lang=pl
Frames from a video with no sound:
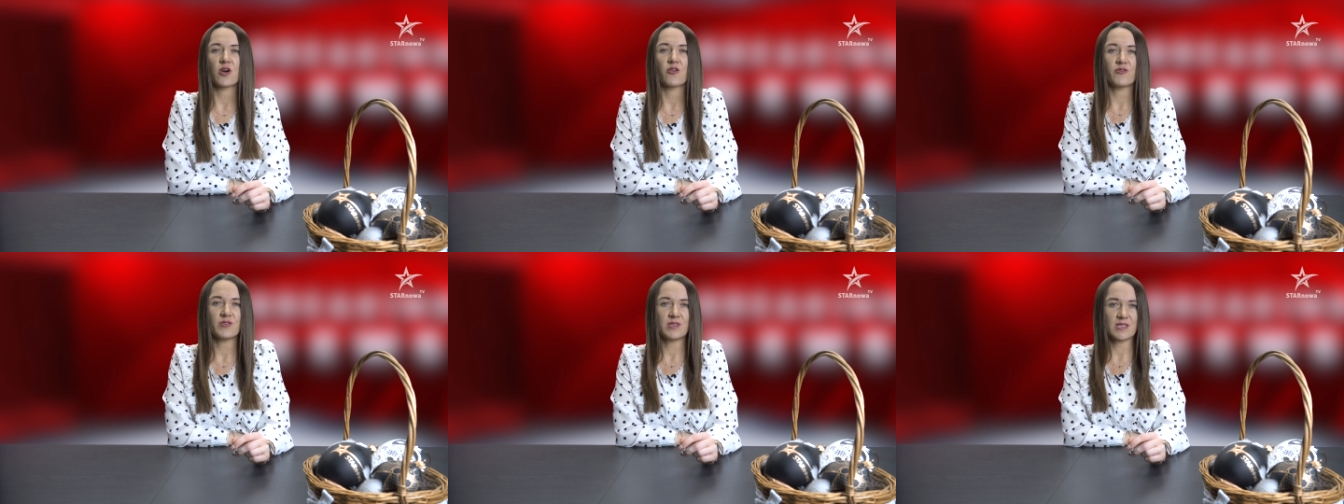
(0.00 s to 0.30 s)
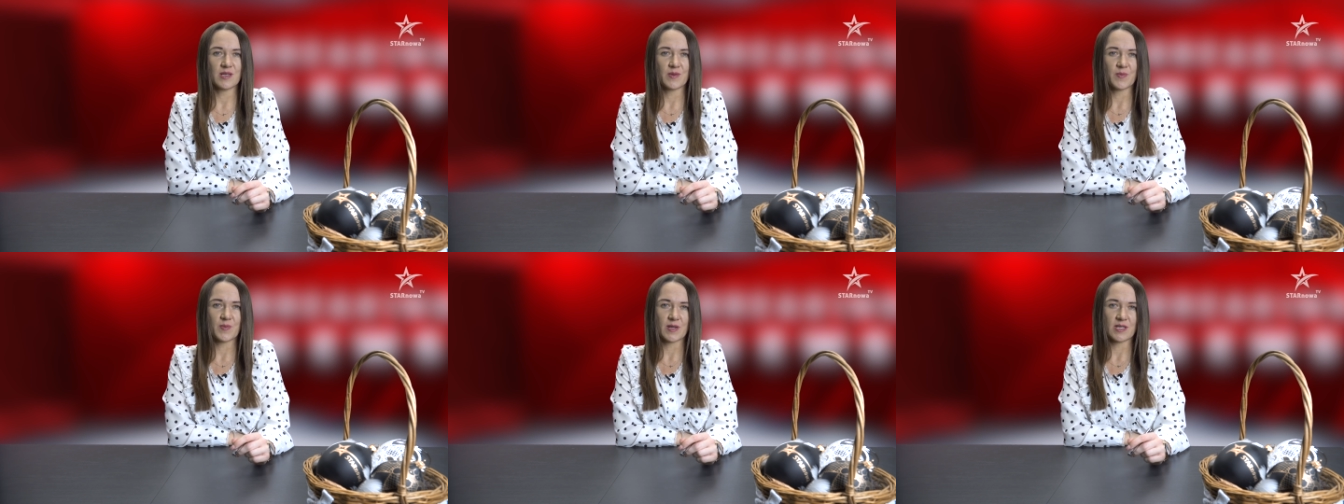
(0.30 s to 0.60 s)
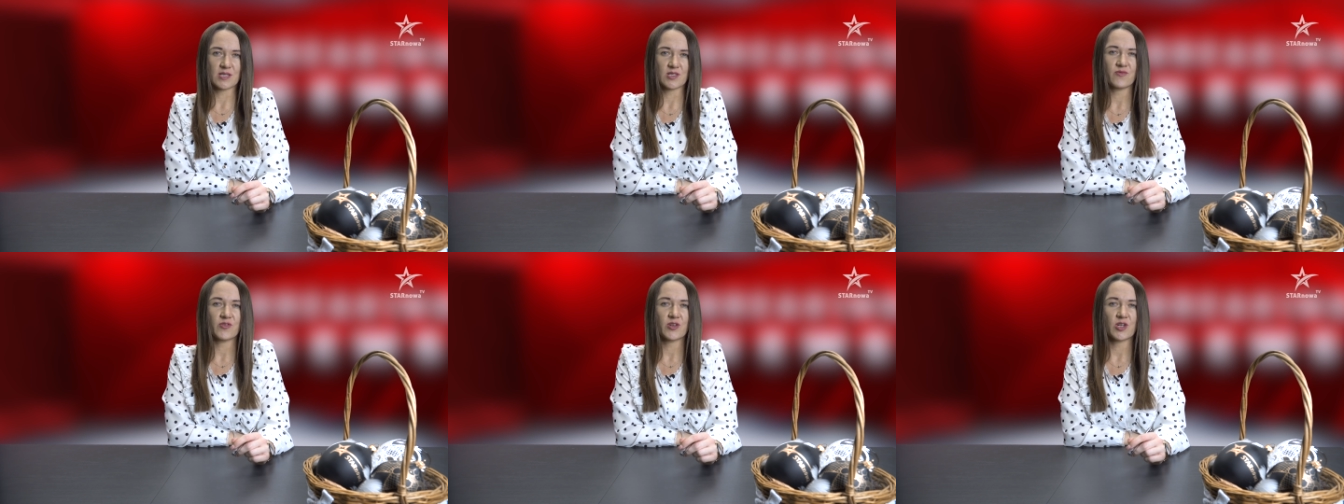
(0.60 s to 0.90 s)
oficer
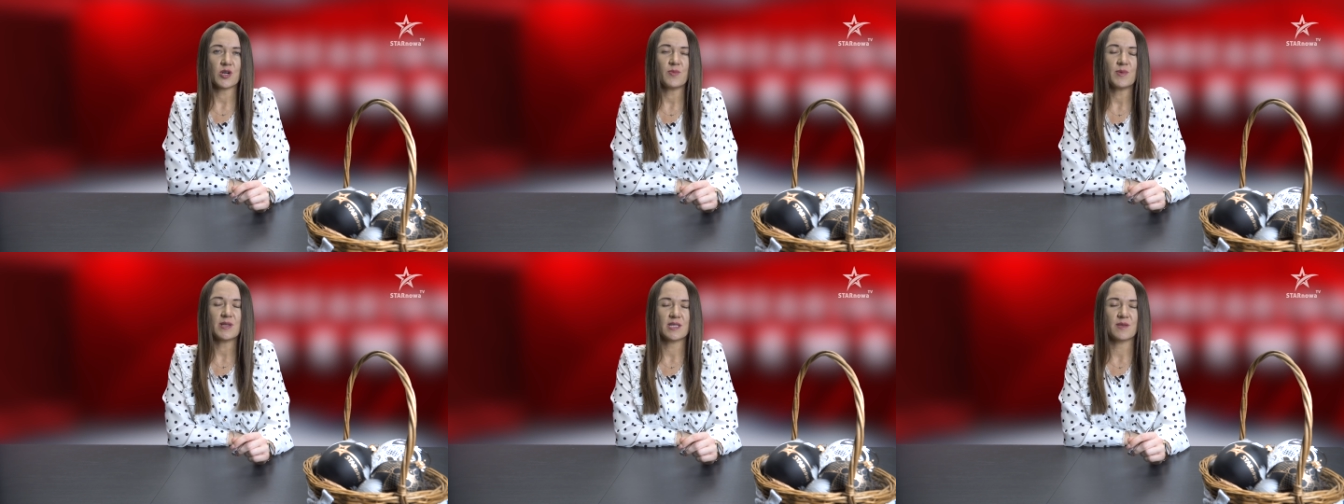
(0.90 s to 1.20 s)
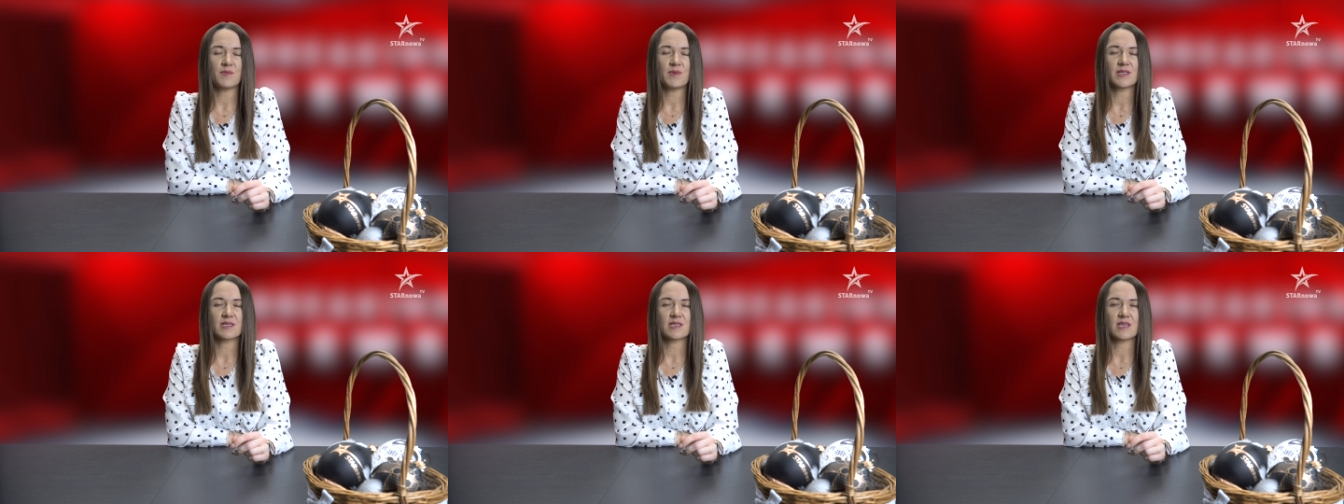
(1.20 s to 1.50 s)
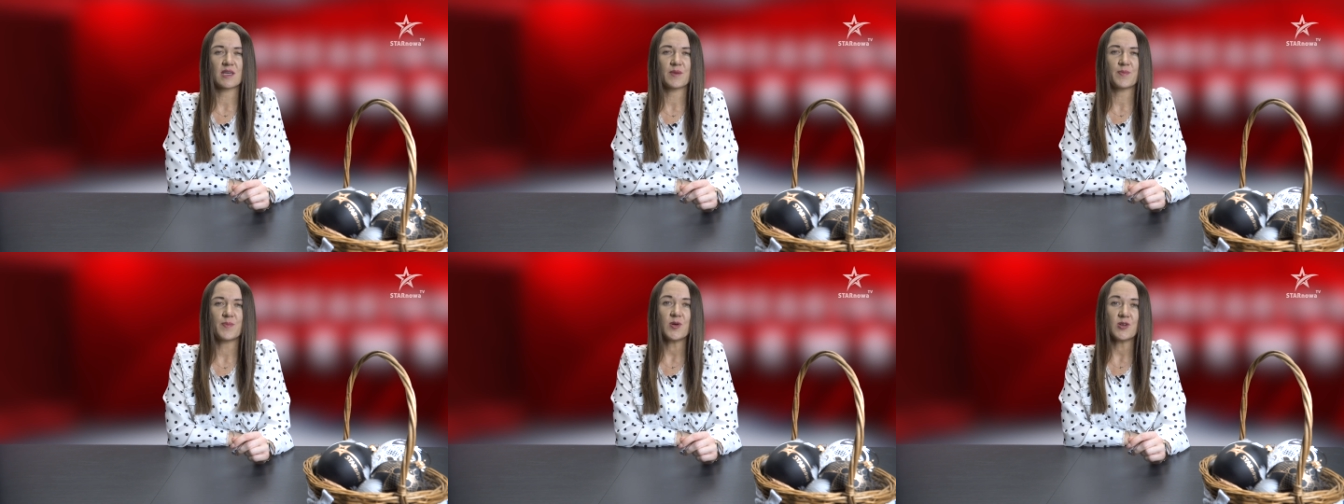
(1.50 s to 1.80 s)
prasowy Komendy
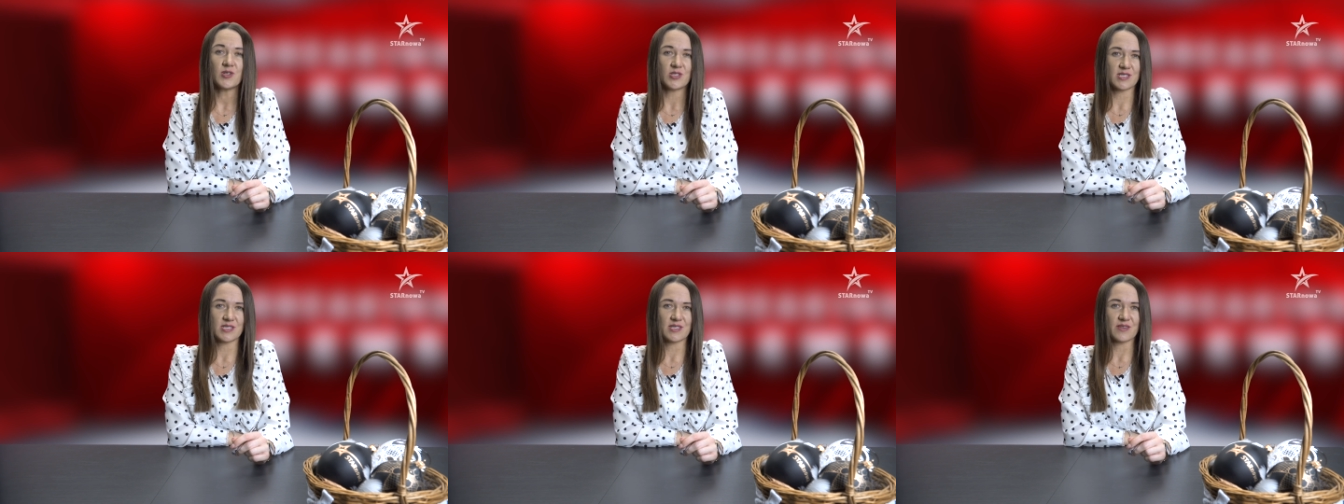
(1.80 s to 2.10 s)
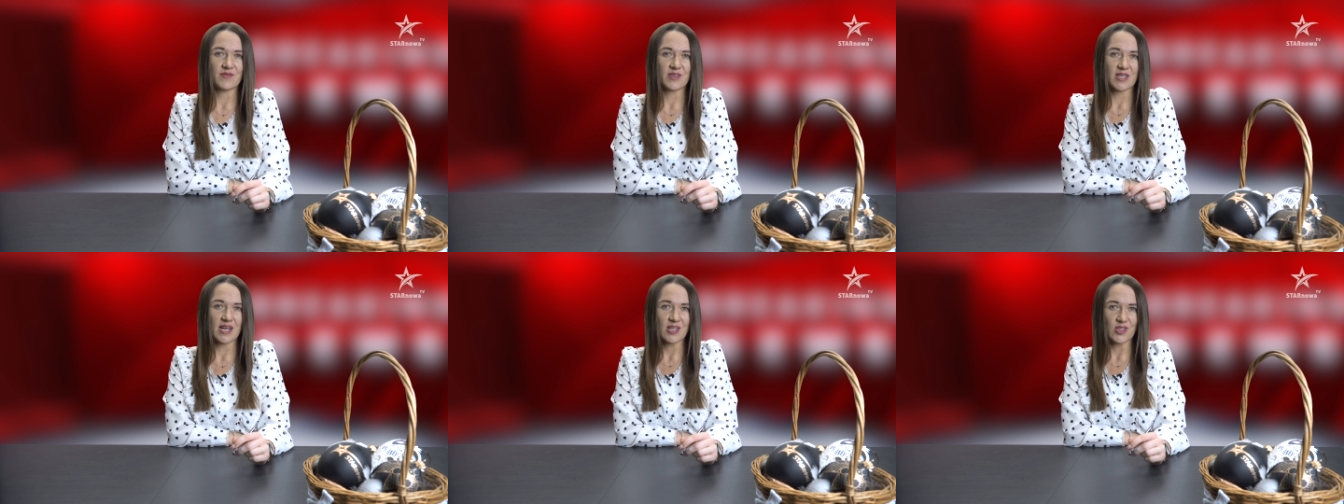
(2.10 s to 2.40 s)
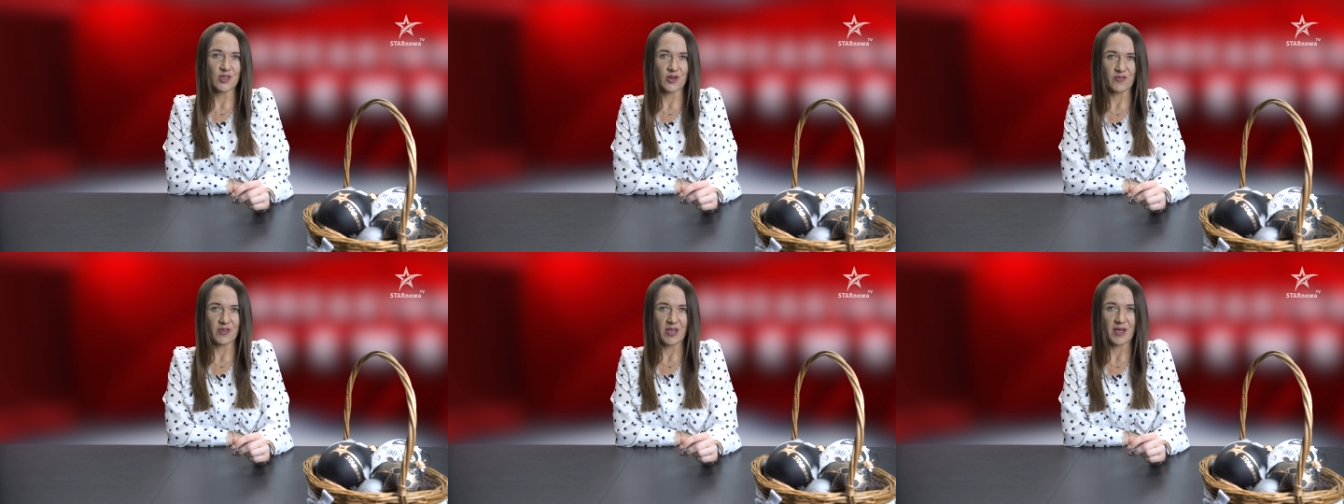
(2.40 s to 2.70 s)
Miejskiej Policji w
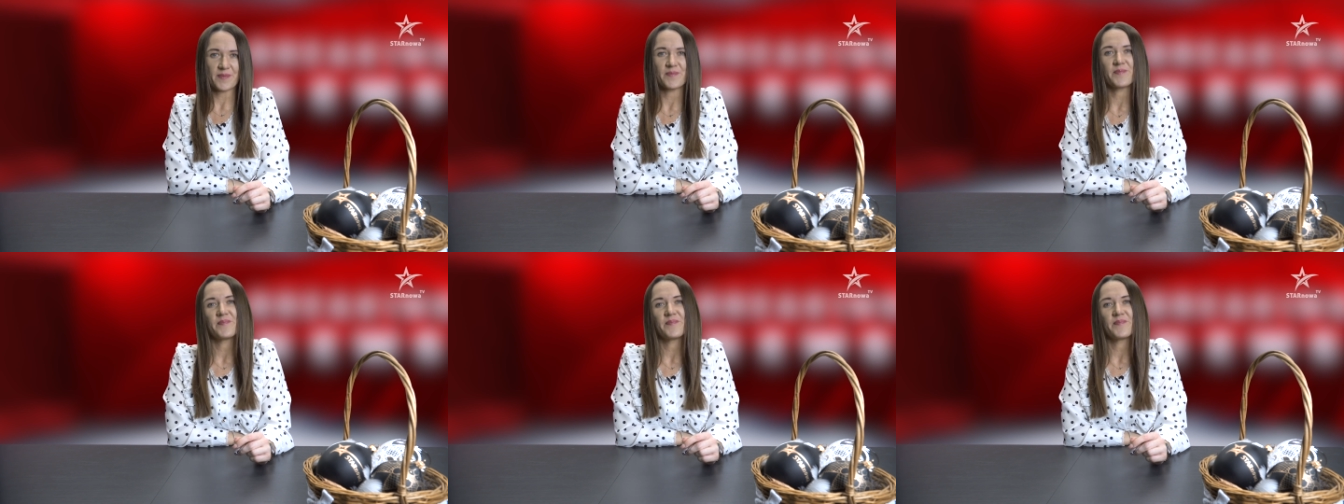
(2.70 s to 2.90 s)
Tarnowie.